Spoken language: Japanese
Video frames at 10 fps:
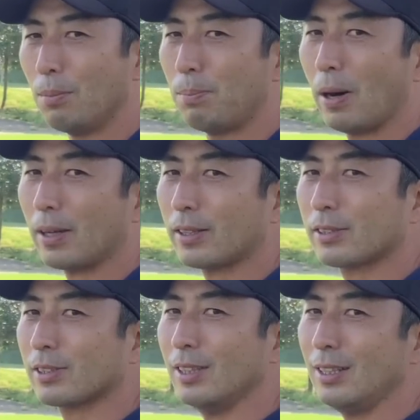
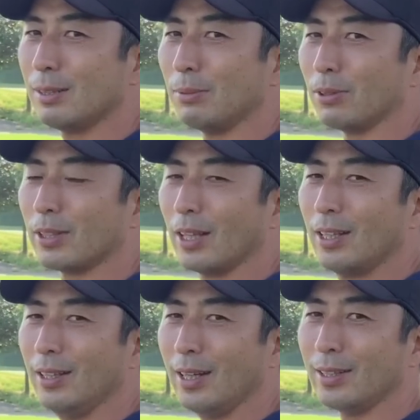バックスイングもで
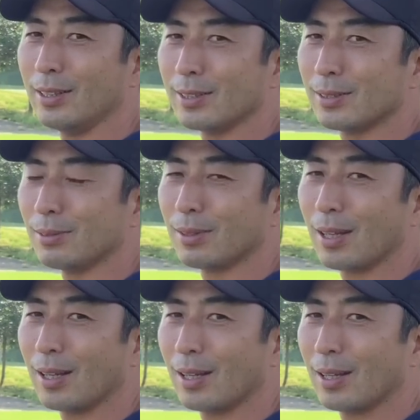きないんですよね。
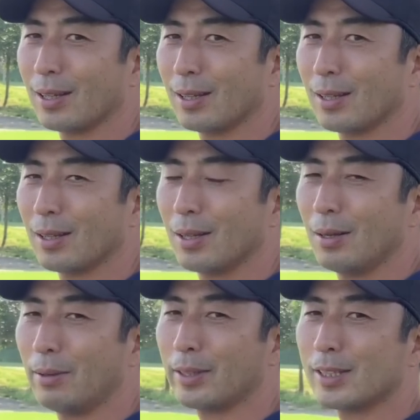
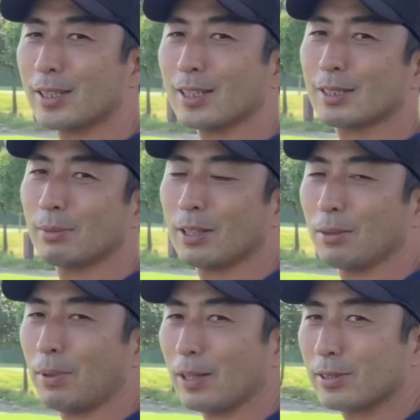私が進めて
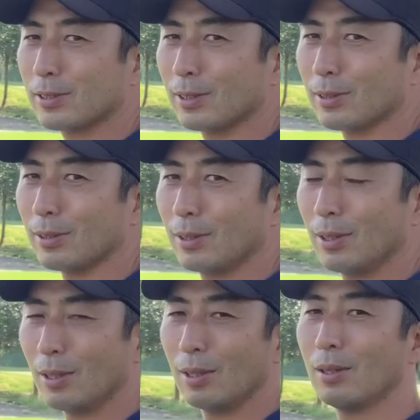るバックスイング。
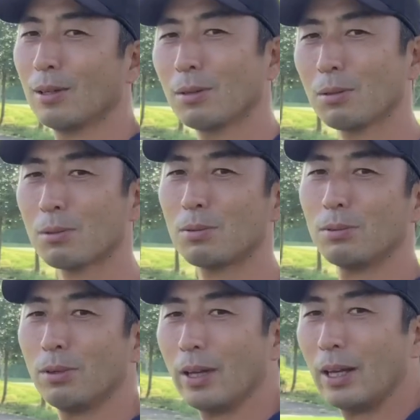こ
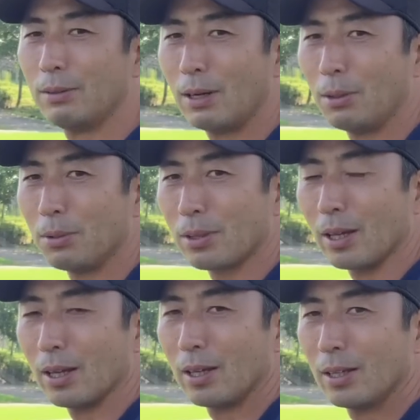の辺は
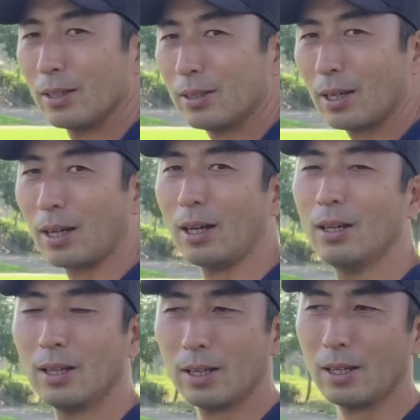OK。だから、
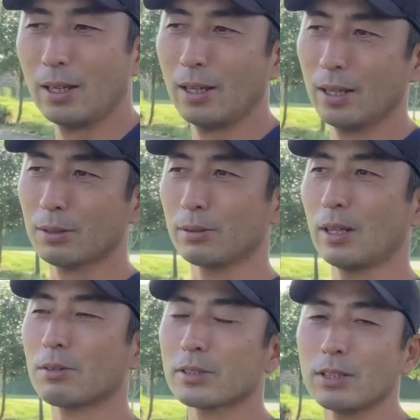
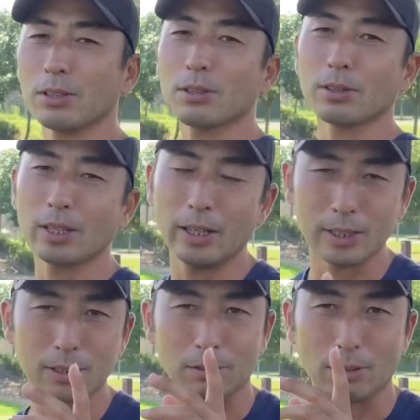猫背の人の
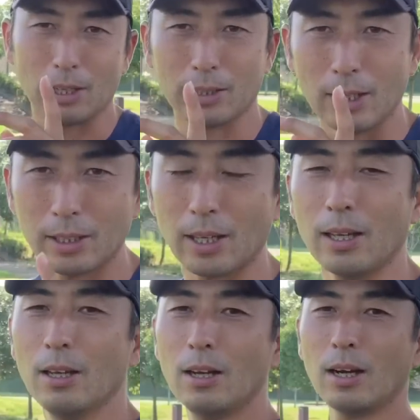テニスっていうのは大
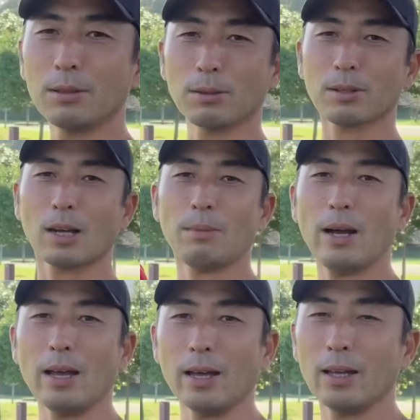体
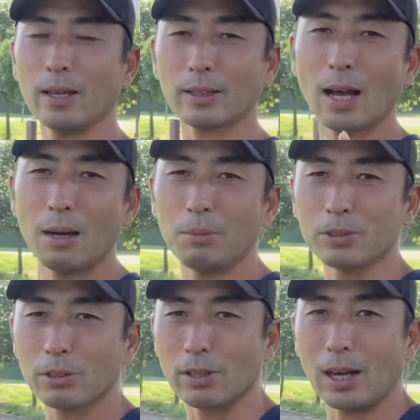構え、ターン
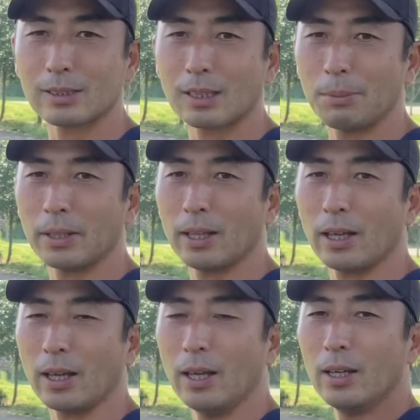もちょっと浅め
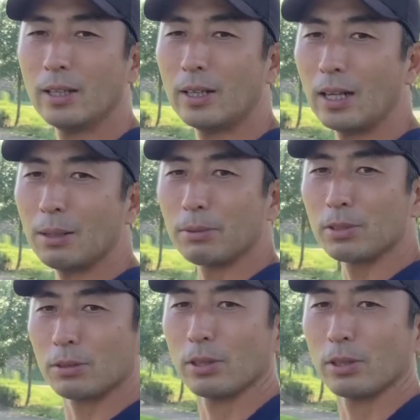で、左手もちょっと